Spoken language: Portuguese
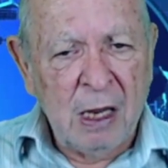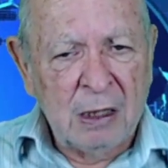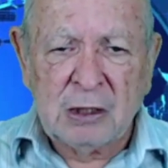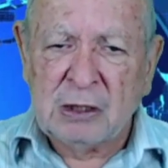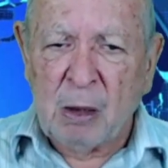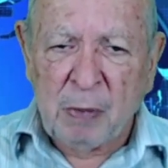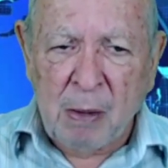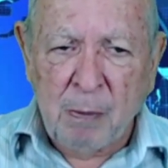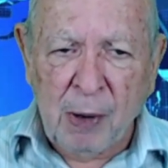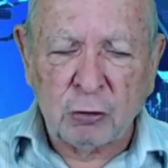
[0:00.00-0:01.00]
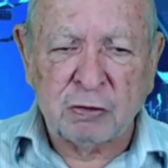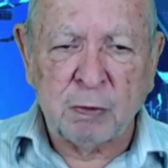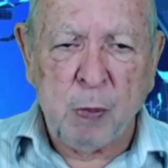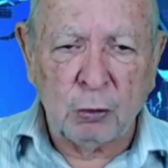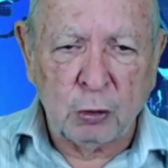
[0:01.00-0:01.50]
e também para os
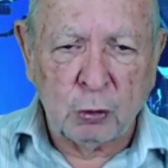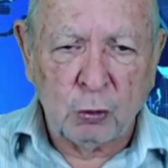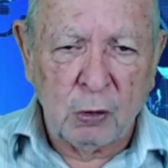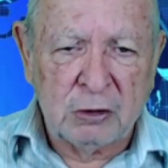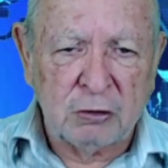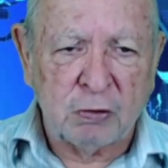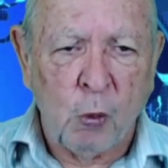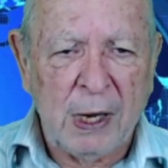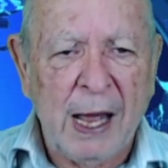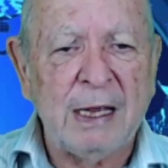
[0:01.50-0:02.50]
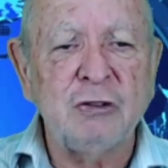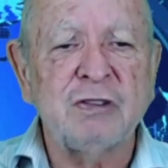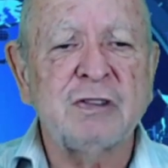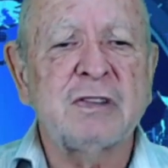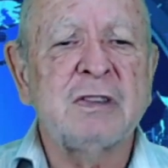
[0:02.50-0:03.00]
produtores
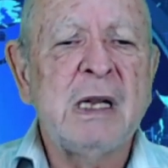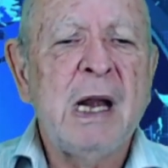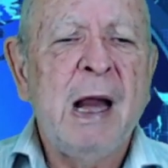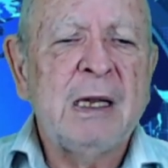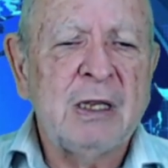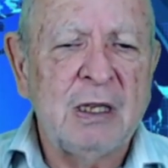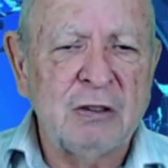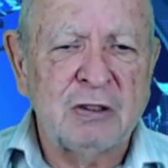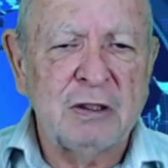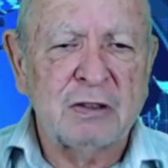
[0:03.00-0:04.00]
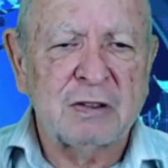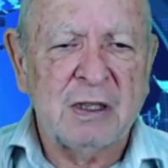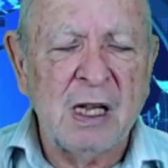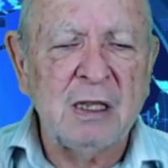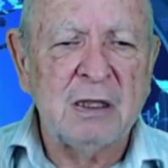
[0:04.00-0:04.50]
rurais que se
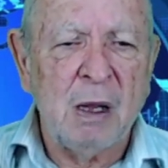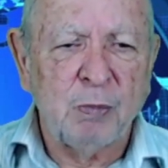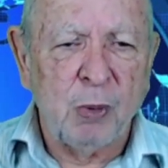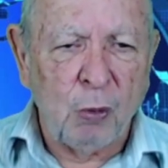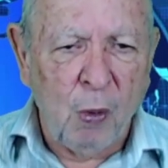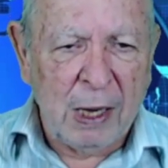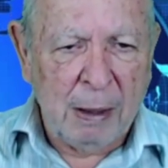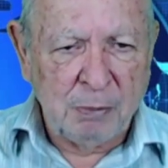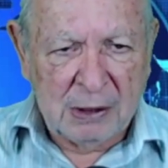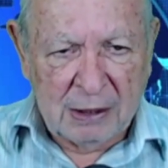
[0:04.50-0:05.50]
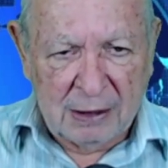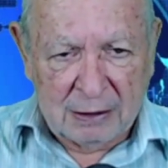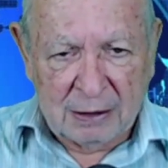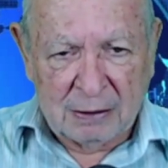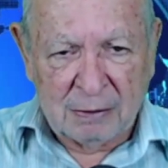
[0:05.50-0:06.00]
estendem por
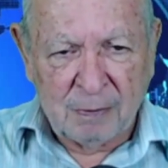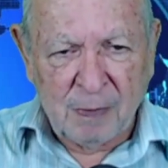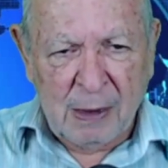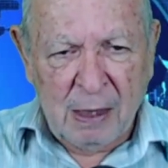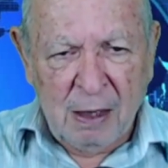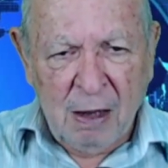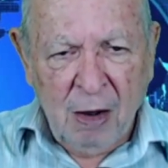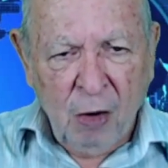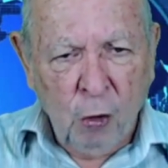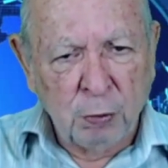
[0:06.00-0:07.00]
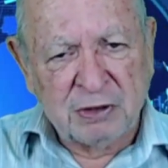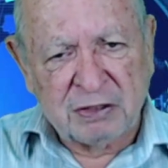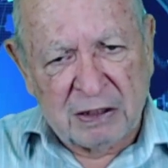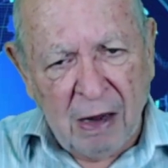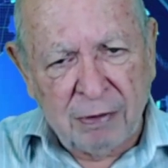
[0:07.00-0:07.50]
Guarapiranga.
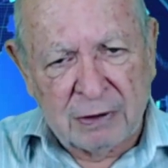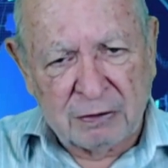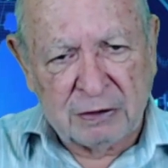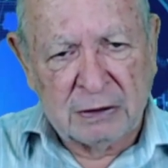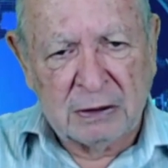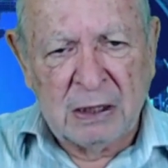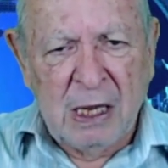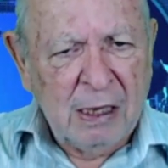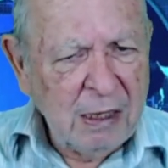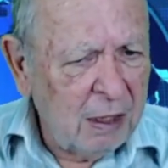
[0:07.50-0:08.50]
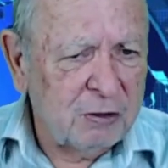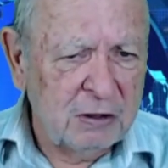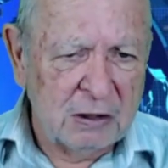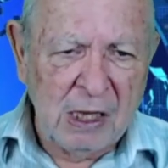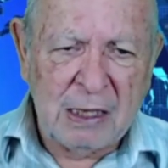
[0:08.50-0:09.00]
Observa-se que a
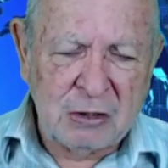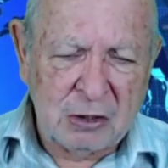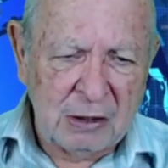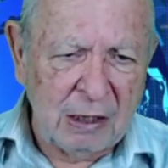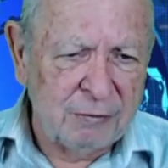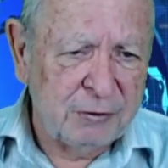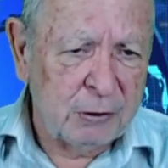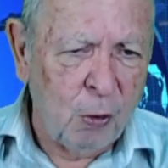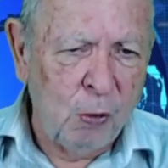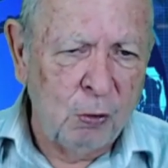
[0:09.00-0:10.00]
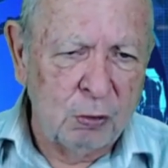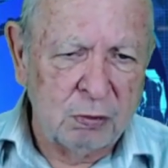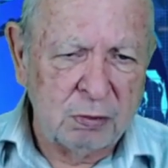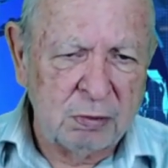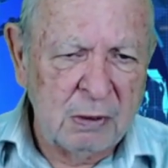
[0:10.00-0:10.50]
cidade ela ficou
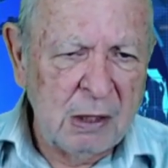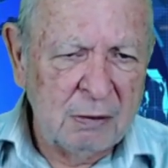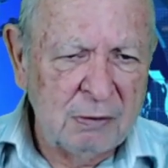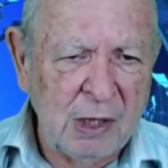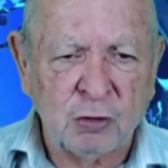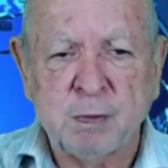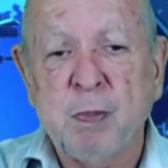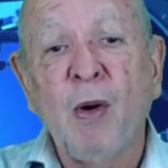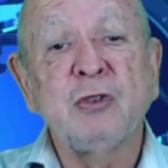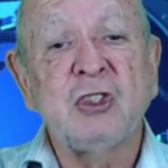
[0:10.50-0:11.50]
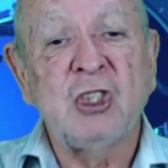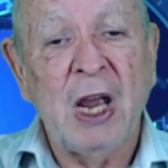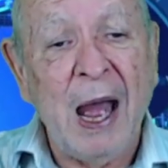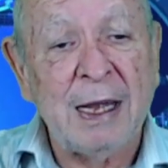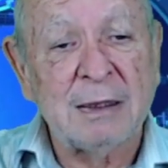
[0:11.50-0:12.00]

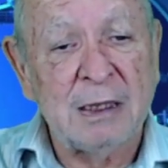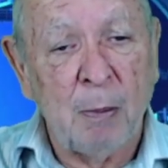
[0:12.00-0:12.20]
desponteada